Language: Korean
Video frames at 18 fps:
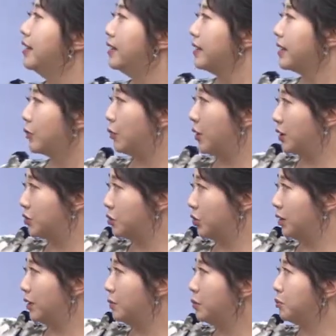네,
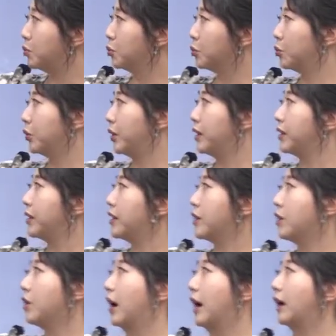퀘스천을 한번 보도록
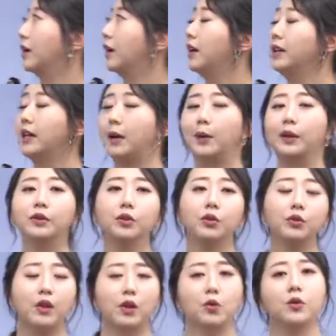할게요. 아까
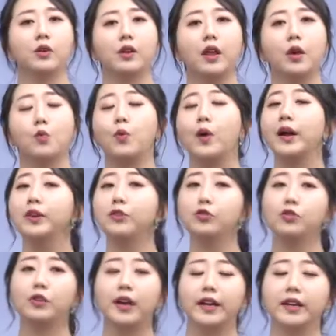나왔던 내용인데 Why do
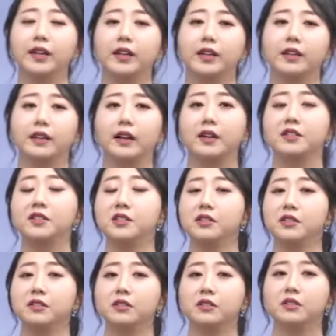you like it?
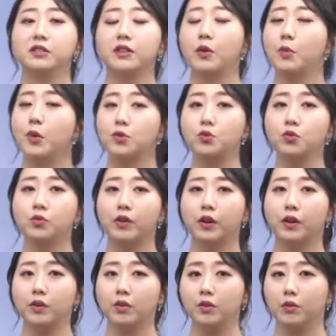당신은 그게 왜
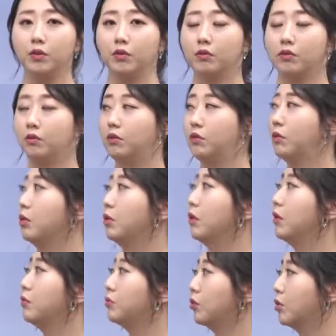좋은데요?
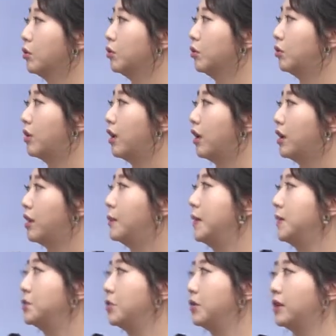이렇게 물어보는데
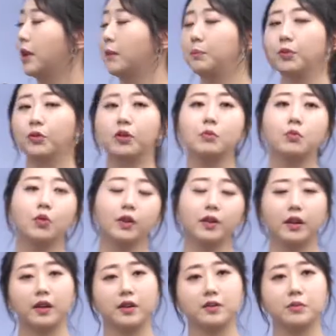일반적인 답변이 뭐가
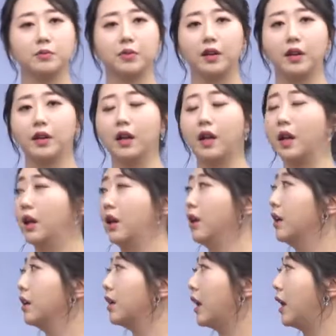되겠습니까?
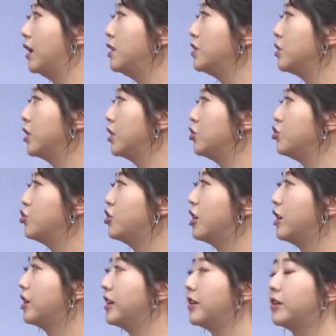개인적인
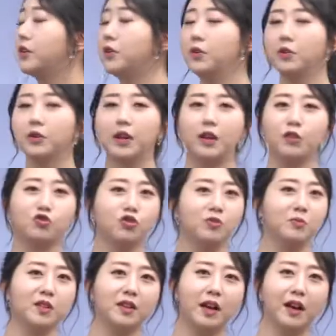취향이에요.
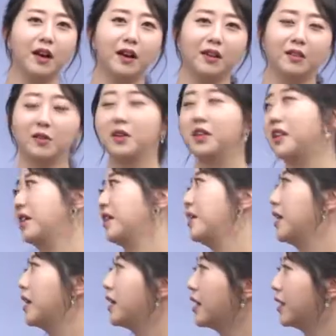개취입니다. 이렇게
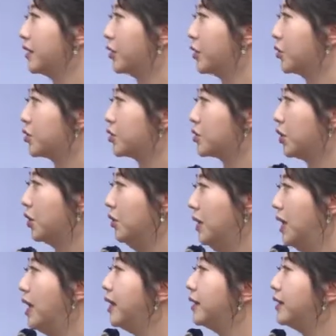얘기하는 거. 그렇죠?
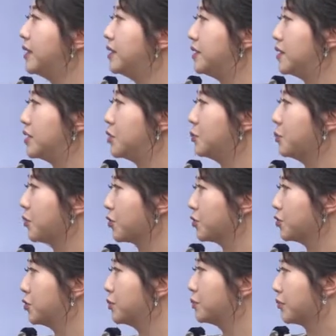This is a
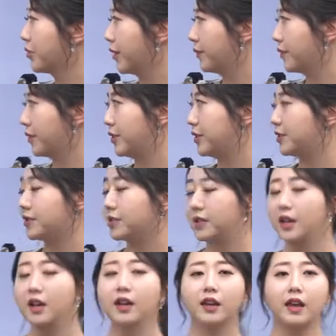personal preference.
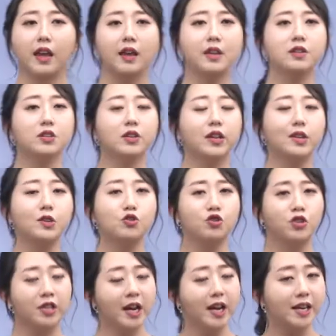개인적인
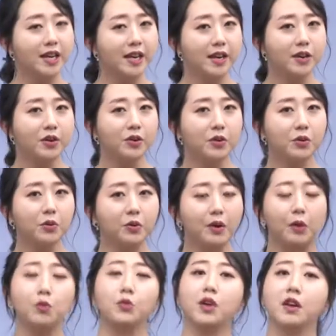취향이에요.
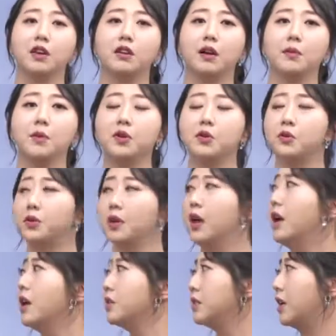라고 얘기를 하면
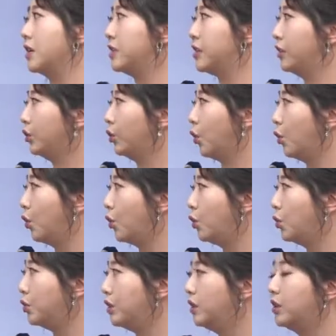사실
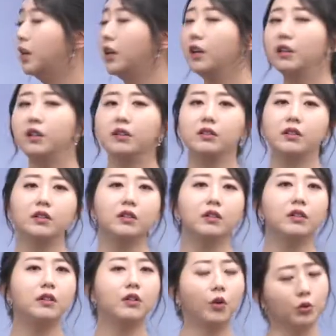더
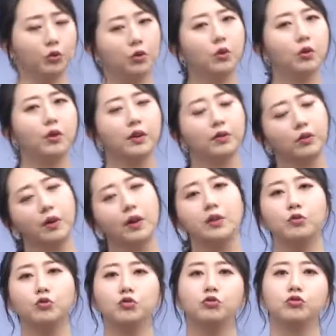이야기를 연결해서 할
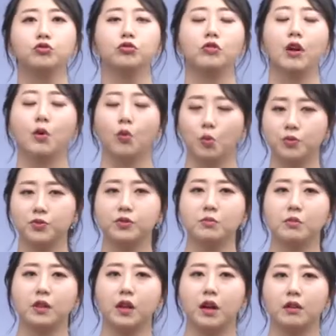수가
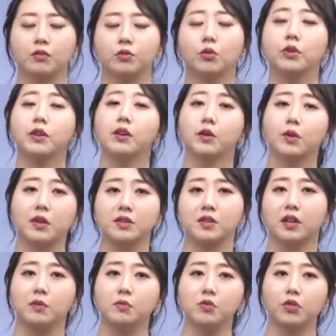없습니다. 그러기가
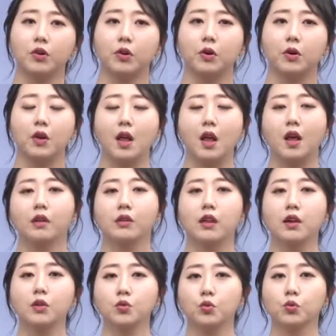굉장히 힘들어요.
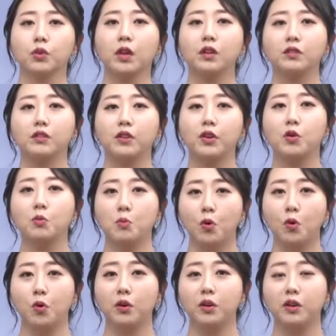내가 좋다는데요.
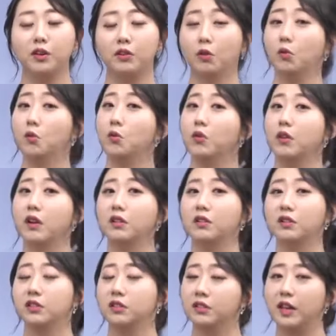뭐 이런 거랑
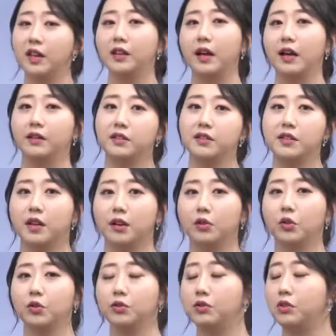크게 다르지
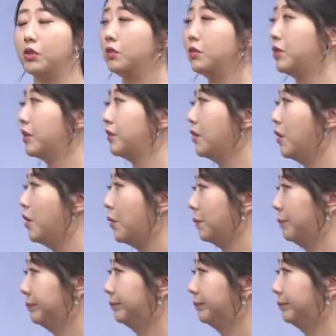않거든요. 그래서